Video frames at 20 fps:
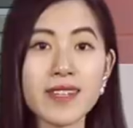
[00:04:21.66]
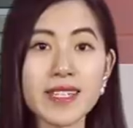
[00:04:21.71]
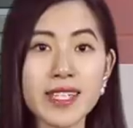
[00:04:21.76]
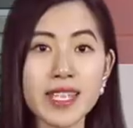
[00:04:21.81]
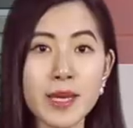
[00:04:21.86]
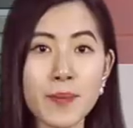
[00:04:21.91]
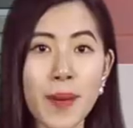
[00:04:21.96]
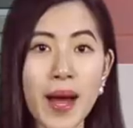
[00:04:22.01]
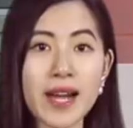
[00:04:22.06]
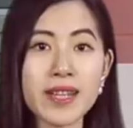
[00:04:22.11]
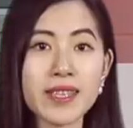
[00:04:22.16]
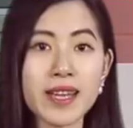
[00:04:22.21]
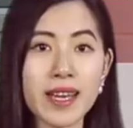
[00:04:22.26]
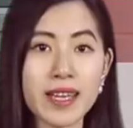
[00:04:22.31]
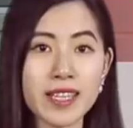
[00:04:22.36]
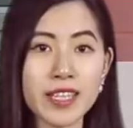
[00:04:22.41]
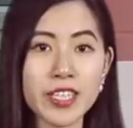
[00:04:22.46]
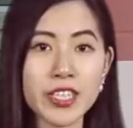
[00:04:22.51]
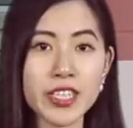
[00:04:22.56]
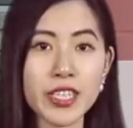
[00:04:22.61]
零一八
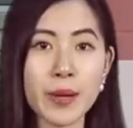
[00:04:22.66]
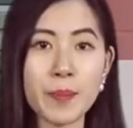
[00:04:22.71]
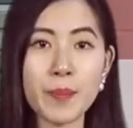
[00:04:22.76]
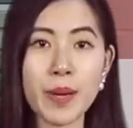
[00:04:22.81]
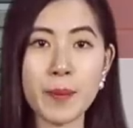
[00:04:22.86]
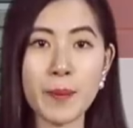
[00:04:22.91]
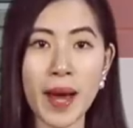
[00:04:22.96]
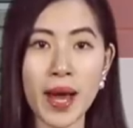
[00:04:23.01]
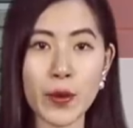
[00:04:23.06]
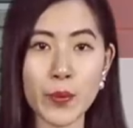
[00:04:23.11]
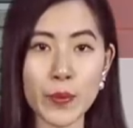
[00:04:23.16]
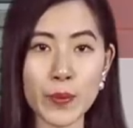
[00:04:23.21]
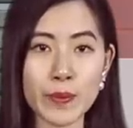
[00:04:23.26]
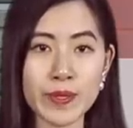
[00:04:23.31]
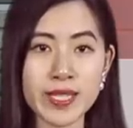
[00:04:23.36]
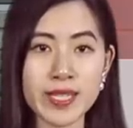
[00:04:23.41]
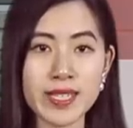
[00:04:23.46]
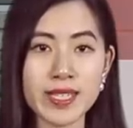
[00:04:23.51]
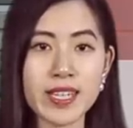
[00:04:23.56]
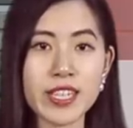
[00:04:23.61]
年一审被判无
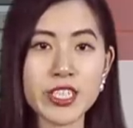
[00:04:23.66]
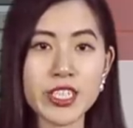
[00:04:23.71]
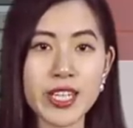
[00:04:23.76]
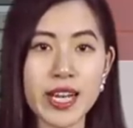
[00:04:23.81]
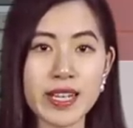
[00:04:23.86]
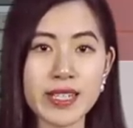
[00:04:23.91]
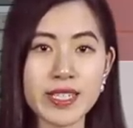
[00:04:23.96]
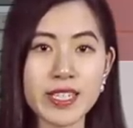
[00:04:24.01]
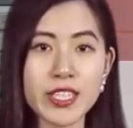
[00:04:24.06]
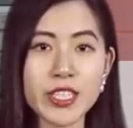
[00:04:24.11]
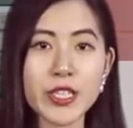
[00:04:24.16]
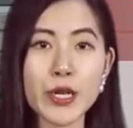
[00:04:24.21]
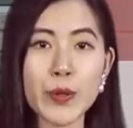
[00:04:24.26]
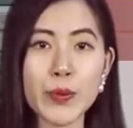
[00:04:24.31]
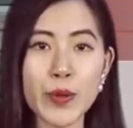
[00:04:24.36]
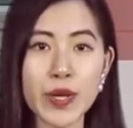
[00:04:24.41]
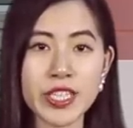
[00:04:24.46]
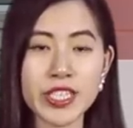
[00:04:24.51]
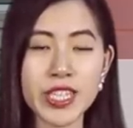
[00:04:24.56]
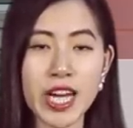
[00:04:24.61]
期的陕西省
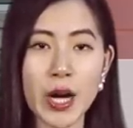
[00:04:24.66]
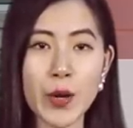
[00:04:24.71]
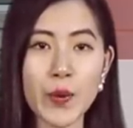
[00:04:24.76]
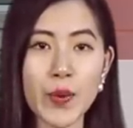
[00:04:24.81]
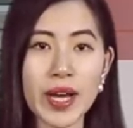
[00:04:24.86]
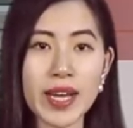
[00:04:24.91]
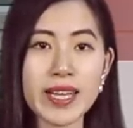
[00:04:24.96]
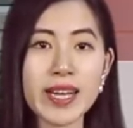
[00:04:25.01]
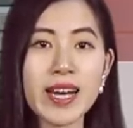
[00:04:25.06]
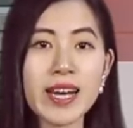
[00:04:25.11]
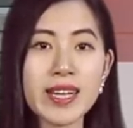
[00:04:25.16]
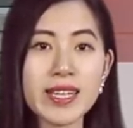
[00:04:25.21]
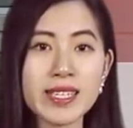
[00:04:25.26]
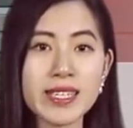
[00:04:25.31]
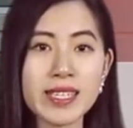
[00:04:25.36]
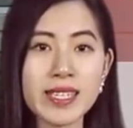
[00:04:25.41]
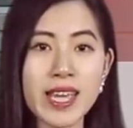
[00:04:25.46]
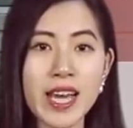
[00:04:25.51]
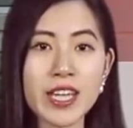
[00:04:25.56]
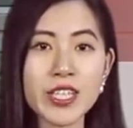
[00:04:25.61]
原常委、
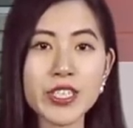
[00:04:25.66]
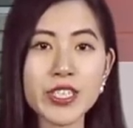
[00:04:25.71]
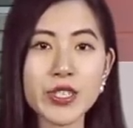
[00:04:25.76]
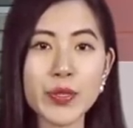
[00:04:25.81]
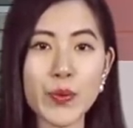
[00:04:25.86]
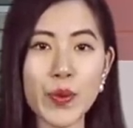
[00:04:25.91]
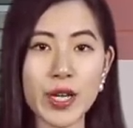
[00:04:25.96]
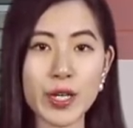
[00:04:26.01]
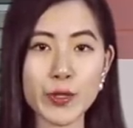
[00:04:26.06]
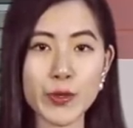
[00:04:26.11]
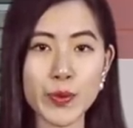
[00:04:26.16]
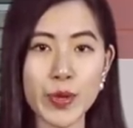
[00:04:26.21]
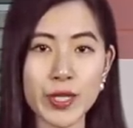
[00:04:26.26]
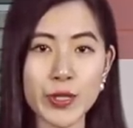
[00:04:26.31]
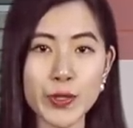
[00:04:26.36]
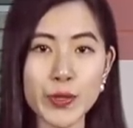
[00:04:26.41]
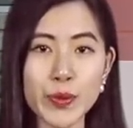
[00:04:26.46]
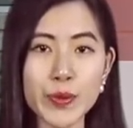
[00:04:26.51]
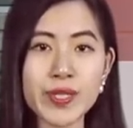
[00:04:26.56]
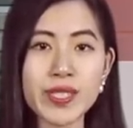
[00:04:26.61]
西安市委
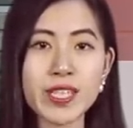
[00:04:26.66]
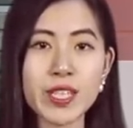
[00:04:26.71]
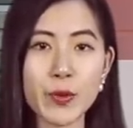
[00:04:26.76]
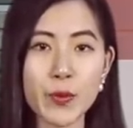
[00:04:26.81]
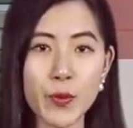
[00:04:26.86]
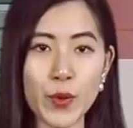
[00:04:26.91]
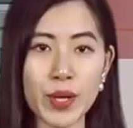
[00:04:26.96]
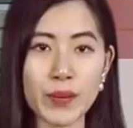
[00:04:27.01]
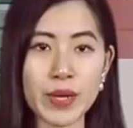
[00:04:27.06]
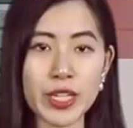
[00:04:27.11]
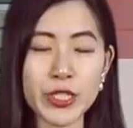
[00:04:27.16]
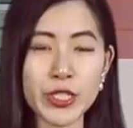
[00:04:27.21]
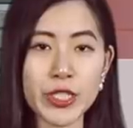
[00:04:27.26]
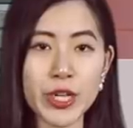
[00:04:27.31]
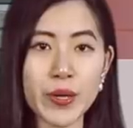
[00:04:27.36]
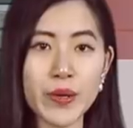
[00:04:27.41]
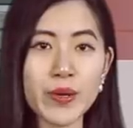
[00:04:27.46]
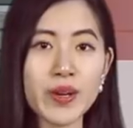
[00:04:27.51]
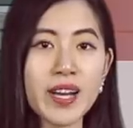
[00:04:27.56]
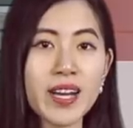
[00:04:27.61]
原书记魏明
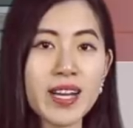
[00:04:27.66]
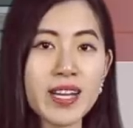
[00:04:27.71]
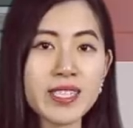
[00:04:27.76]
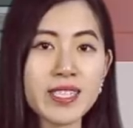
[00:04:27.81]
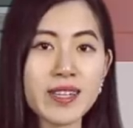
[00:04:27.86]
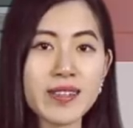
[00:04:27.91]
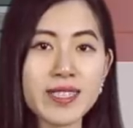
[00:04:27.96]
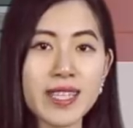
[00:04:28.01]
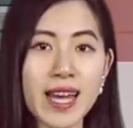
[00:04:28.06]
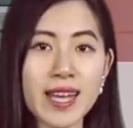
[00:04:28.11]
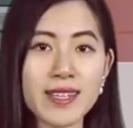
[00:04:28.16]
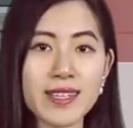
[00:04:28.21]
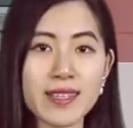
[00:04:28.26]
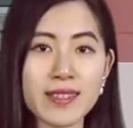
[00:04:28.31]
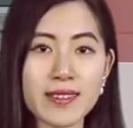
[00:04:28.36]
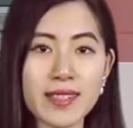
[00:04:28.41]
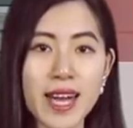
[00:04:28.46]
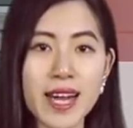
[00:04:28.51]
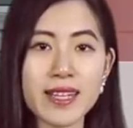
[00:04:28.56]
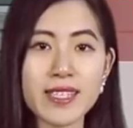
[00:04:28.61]
洲，正在
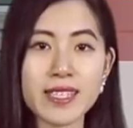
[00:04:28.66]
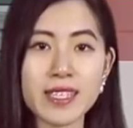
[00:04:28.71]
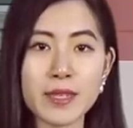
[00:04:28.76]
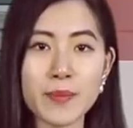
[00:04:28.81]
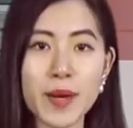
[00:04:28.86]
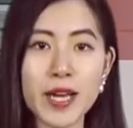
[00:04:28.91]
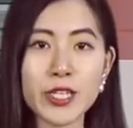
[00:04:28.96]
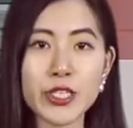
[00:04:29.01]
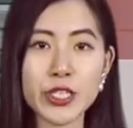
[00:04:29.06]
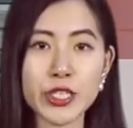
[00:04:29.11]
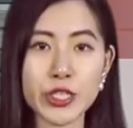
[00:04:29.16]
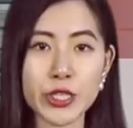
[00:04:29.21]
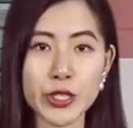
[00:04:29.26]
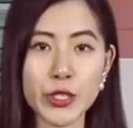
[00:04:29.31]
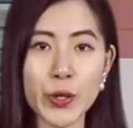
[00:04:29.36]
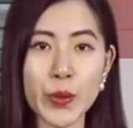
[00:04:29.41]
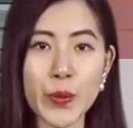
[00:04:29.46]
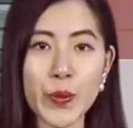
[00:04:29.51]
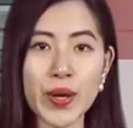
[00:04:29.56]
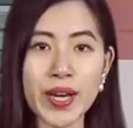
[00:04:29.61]
等待其被指
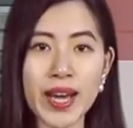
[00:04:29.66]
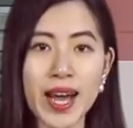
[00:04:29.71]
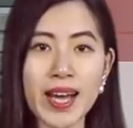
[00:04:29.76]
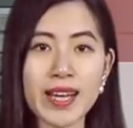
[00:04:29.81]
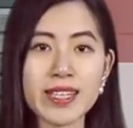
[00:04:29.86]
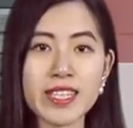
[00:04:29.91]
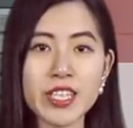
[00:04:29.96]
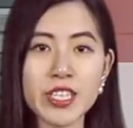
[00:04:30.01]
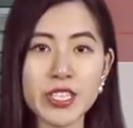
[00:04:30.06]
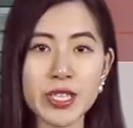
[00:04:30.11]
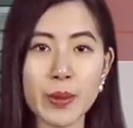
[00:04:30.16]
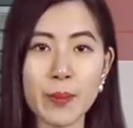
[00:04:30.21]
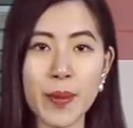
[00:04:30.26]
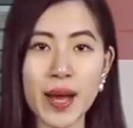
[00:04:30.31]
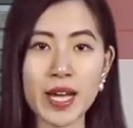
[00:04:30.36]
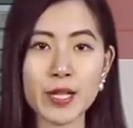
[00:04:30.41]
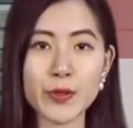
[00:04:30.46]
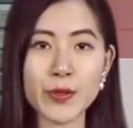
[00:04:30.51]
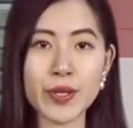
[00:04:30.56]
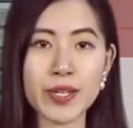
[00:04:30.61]
受贿案一审
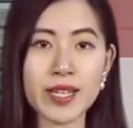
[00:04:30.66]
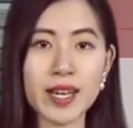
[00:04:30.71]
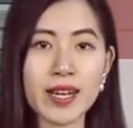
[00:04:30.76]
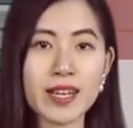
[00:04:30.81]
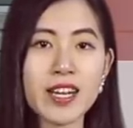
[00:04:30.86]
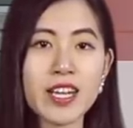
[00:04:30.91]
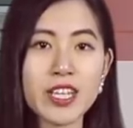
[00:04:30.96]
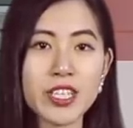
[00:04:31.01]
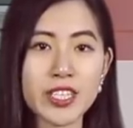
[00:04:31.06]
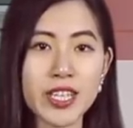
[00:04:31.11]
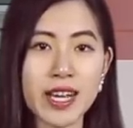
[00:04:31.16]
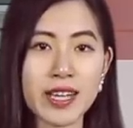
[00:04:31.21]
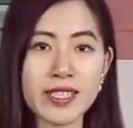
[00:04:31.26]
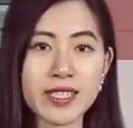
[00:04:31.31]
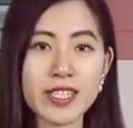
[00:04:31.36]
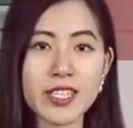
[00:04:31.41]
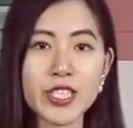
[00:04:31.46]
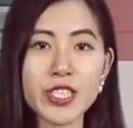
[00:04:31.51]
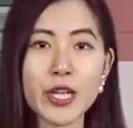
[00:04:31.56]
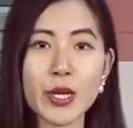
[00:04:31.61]
判决的陕
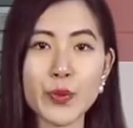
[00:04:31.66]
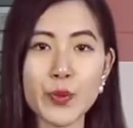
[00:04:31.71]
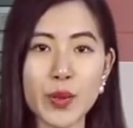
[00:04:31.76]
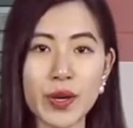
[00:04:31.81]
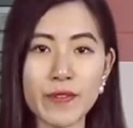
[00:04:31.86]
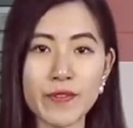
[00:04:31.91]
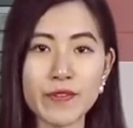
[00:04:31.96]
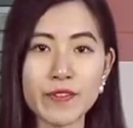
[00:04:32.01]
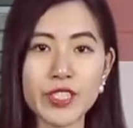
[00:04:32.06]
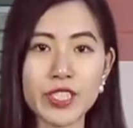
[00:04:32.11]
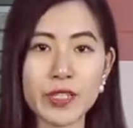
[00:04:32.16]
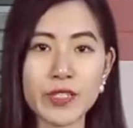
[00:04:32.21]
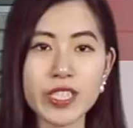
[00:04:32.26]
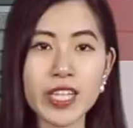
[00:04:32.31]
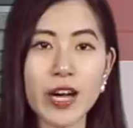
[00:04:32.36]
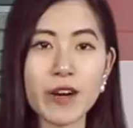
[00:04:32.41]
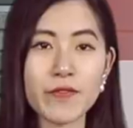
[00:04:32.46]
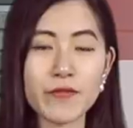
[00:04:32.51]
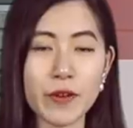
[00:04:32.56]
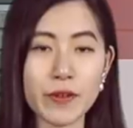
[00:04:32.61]
西省原副省
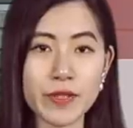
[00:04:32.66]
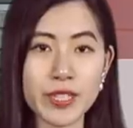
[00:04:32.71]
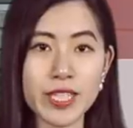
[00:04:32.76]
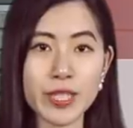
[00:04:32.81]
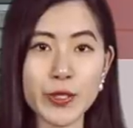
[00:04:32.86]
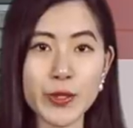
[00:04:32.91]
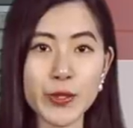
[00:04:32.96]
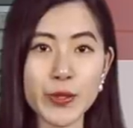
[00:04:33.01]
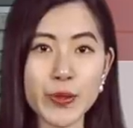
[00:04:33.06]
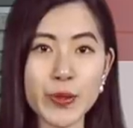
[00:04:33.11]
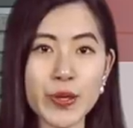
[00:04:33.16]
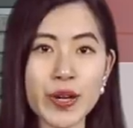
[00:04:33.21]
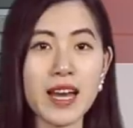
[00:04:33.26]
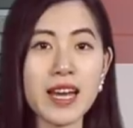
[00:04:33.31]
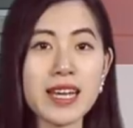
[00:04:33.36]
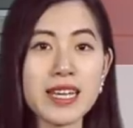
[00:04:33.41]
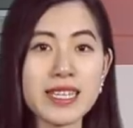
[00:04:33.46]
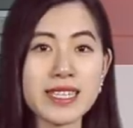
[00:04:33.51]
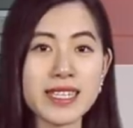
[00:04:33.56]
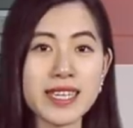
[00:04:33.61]
长冯新柱，
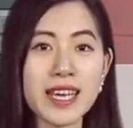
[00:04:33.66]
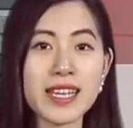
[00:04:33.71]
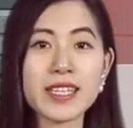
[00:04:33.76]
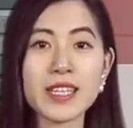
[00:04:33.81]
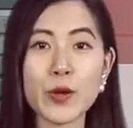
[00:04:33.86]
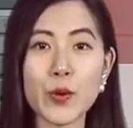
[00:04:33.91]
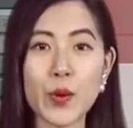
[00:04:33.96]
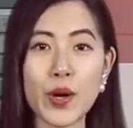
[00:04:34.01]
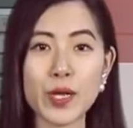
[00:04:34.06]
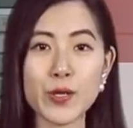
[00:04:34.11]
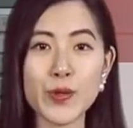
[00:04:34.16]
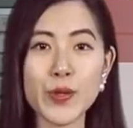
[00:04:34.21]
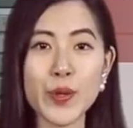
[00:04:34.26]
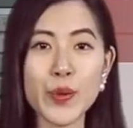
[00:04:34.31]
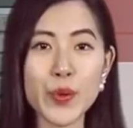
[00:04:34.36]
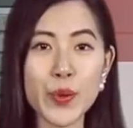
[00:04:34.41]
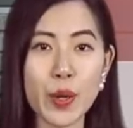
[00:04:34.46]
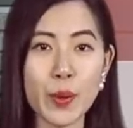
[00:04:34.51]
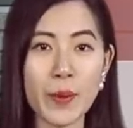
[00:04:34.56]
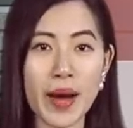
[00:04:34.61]
现已官
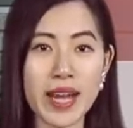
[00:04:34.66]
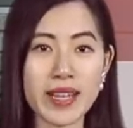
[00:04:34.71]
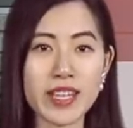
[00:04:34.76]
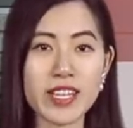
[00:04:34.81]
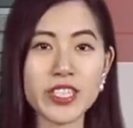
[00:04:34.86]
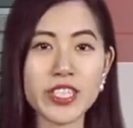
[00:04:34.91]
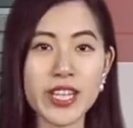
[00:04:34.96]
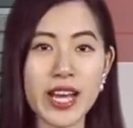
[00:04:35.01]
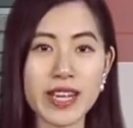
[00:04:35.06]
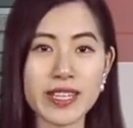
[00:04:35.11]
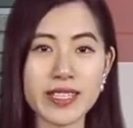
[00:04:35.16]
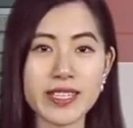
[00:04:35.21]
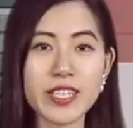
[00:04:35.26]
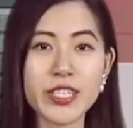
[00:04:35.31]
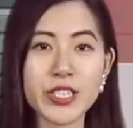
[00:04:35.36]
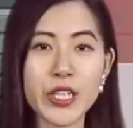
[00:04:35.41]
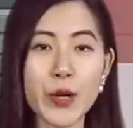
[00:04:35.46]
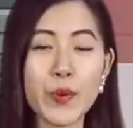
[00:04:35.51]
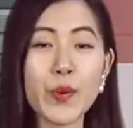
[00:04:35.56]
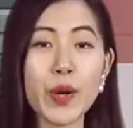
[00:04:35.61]
宣落马的陕
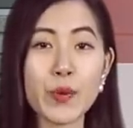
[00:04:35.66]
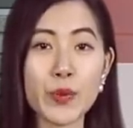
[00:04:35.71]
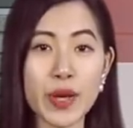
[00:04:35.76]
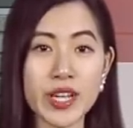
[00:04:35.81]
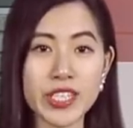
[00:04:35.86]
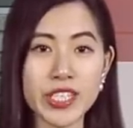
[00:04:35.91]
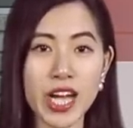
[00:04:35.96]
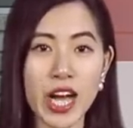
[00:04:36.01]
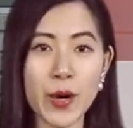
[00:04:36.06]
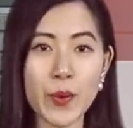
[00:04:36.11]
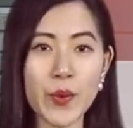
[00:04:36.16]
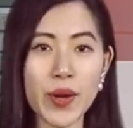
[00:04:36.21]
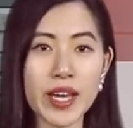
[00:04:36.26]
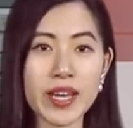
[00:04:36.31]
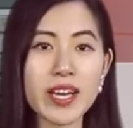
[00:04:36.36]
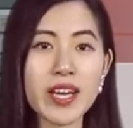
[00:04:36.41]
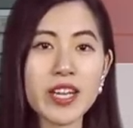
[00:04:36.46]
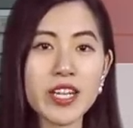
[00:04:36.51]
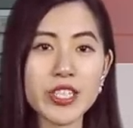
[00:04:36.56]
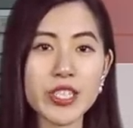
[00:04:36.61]
西省委原常
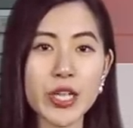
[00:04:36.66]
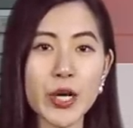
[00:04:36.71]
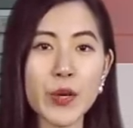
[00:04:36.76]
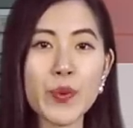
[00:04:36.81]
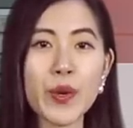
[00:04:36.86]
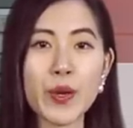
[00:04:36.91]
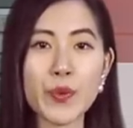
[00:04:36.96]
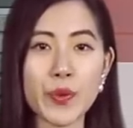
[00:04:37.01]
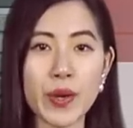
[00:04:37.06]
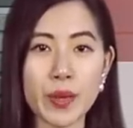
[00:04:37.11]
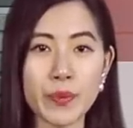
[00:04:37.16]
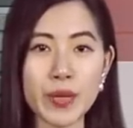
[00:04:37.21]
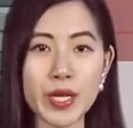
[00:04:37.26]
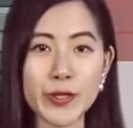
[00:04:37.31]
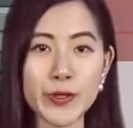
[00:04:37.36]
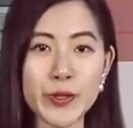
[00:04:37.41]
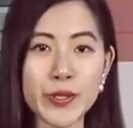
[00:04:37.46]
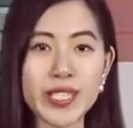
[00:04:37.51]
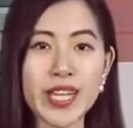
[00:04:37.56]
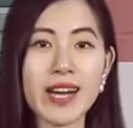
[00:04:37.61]
委、省委原秘
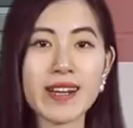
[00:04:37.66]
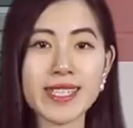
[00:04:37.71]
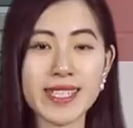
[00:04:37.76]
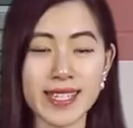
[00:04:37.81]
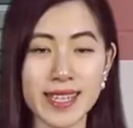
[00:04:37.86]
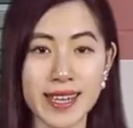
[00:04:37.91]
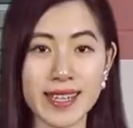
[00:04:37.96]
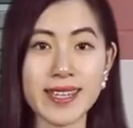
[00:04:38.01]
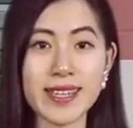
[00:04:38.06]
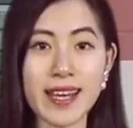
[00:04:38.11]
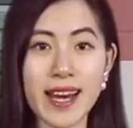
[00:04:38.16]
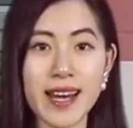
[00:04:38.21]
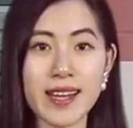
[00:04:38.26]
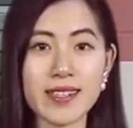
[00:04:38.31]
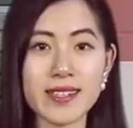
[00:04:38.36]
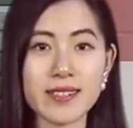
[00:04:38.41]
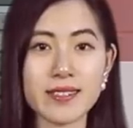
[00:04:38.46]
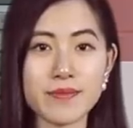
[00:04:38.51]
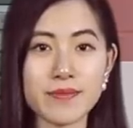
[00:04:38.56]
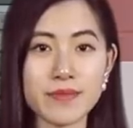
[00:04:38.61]
书长钱颖
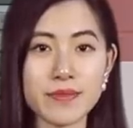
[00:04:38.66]
安。